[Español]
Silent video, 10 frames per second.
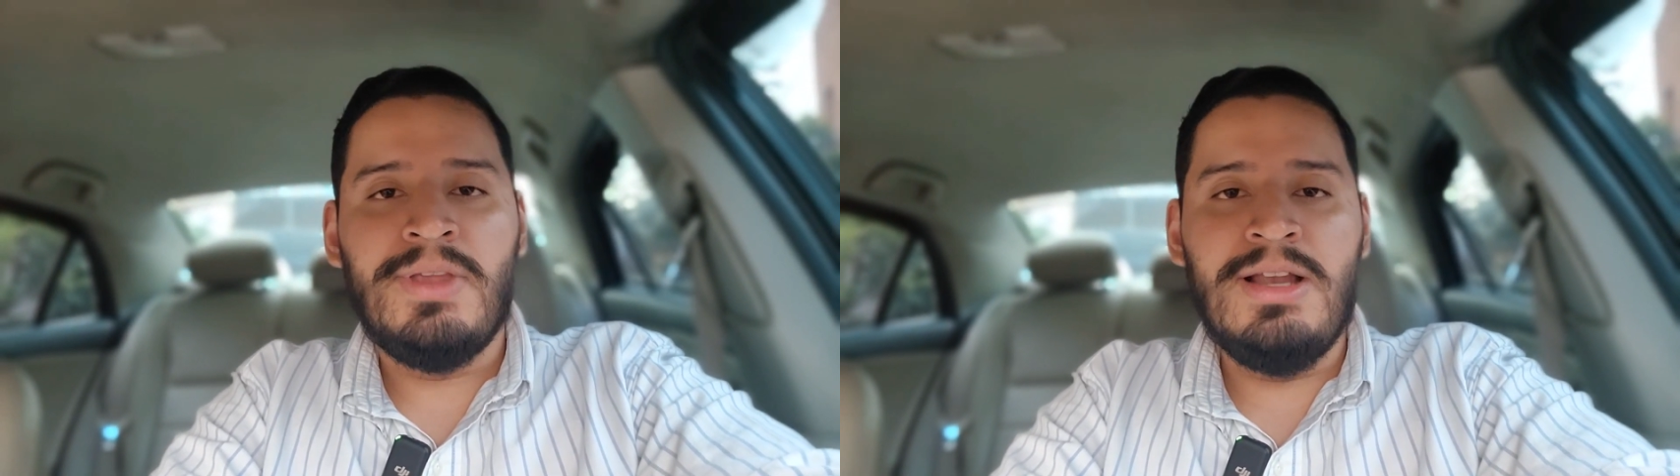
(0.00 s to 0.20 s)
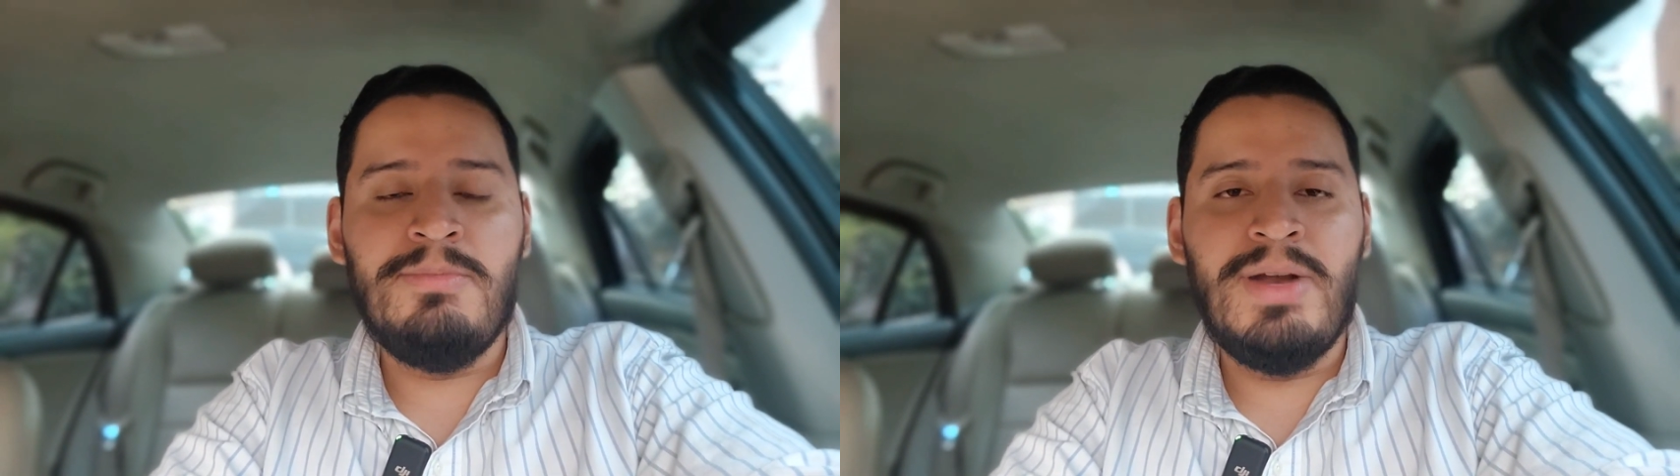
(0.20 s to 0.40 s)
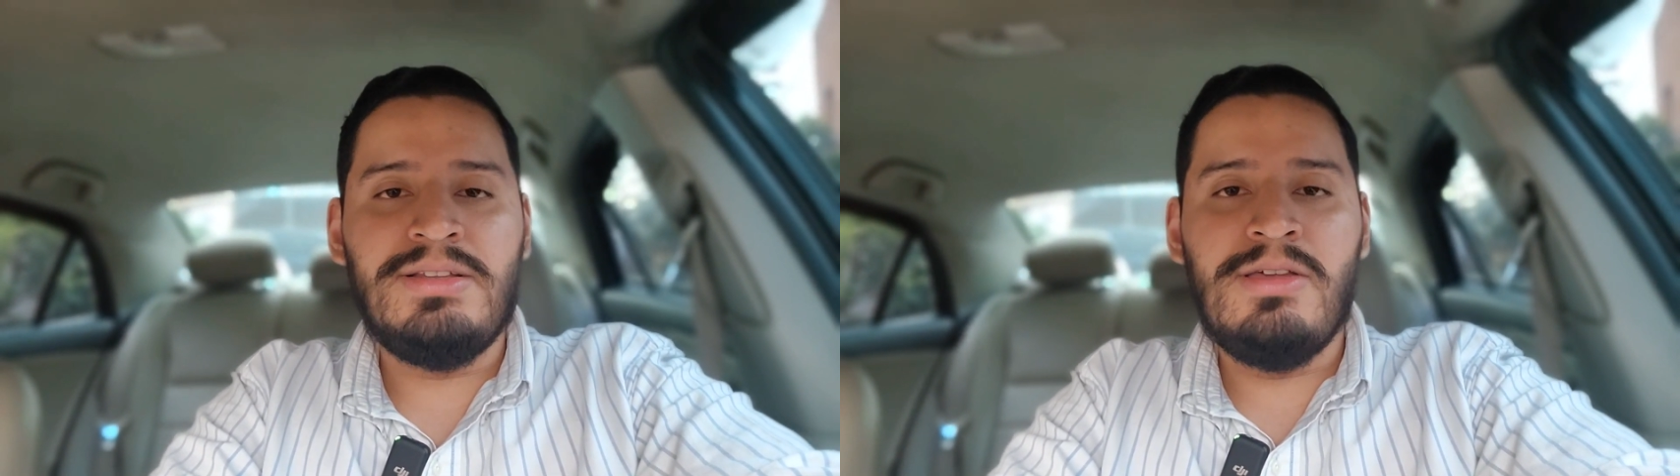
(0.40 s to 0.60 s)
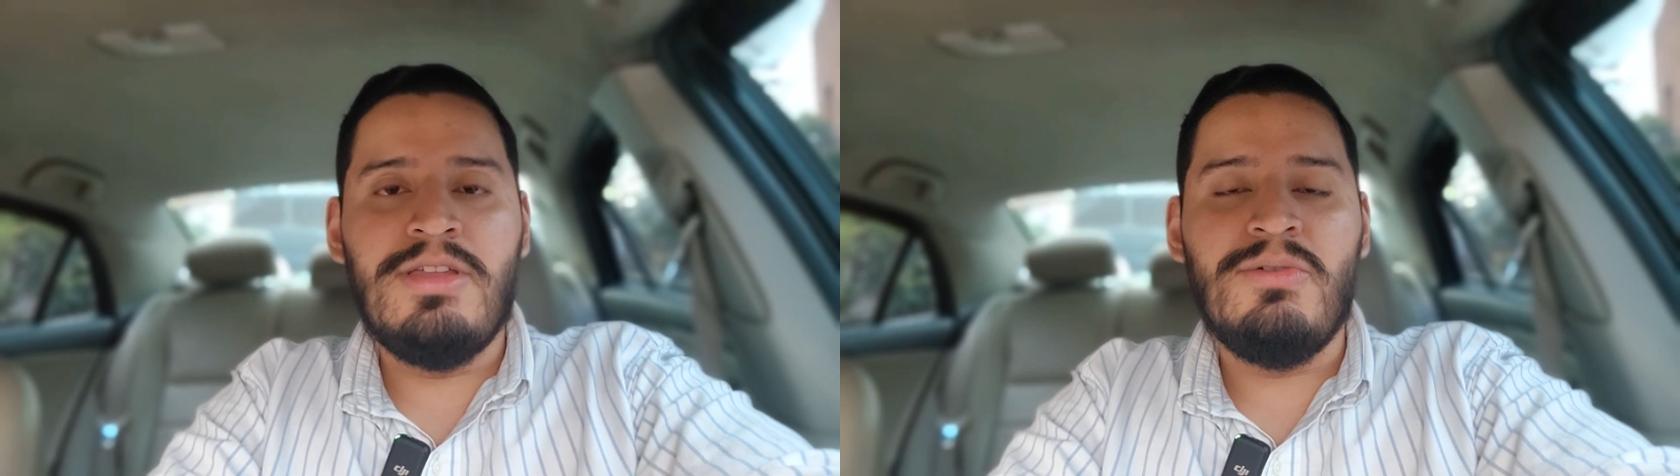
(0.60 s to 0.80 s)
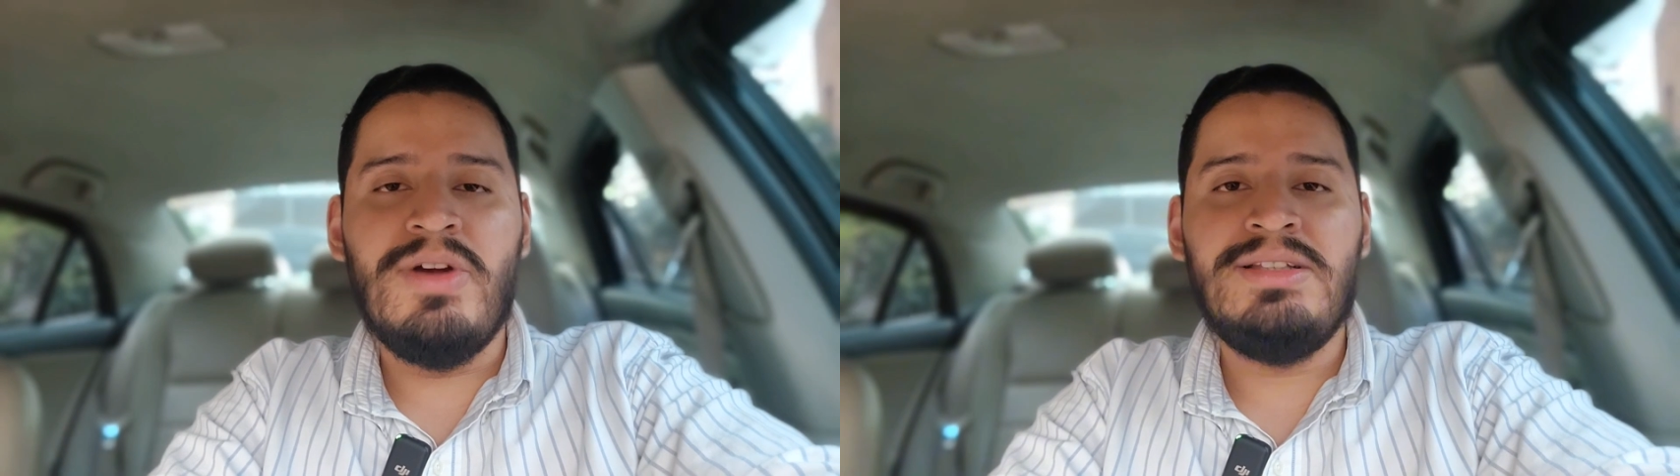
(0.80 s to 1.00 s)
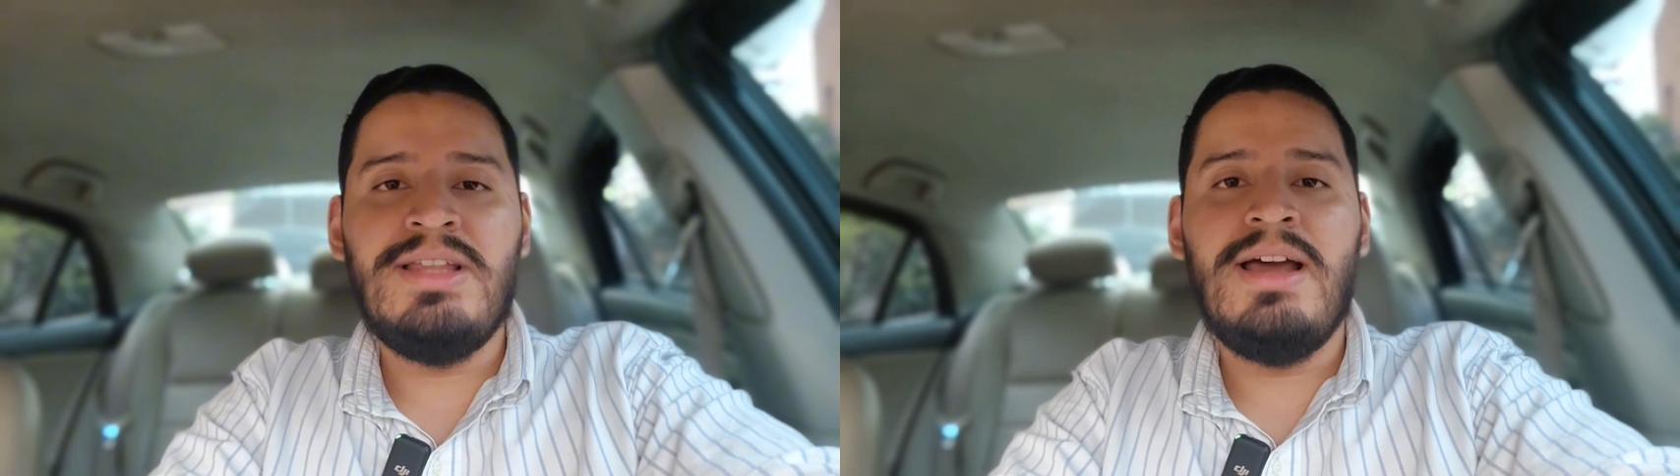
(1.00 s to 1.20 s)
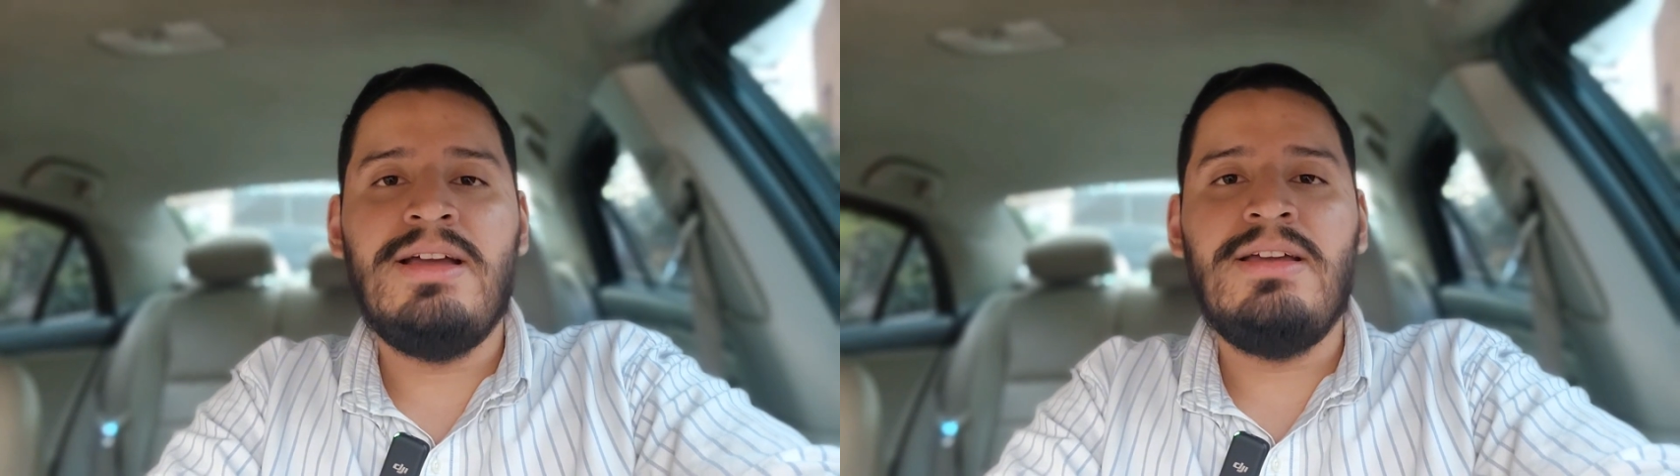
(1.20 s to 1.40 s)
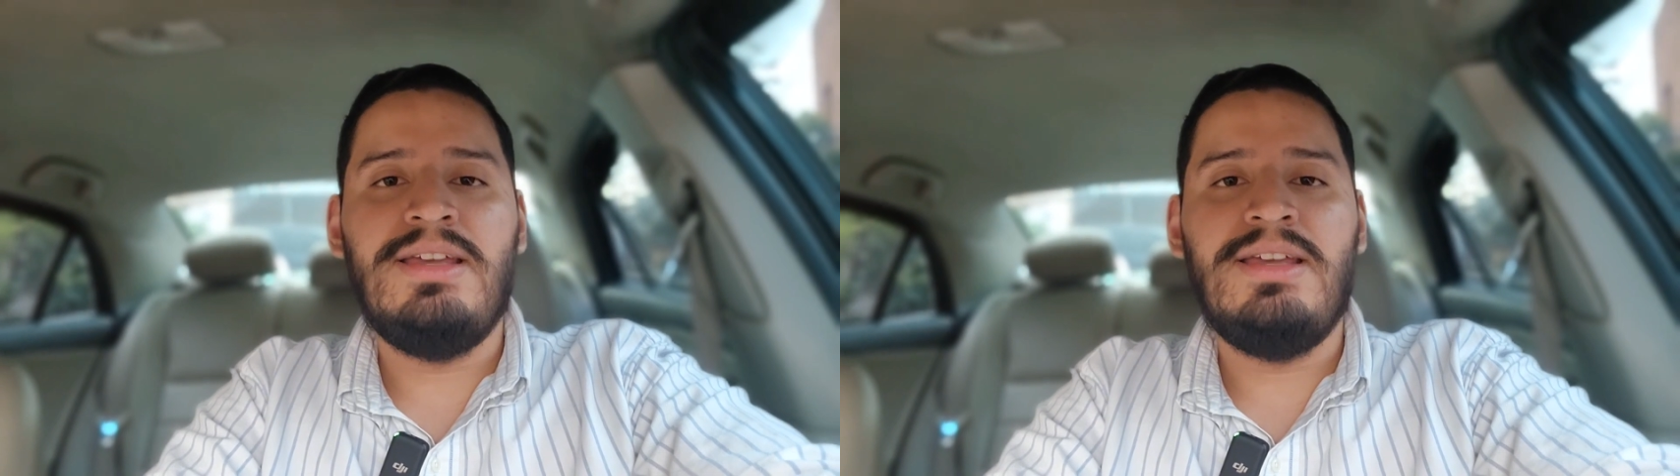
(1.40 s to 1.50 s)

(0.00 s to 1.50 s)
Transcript: el partido de vuelta,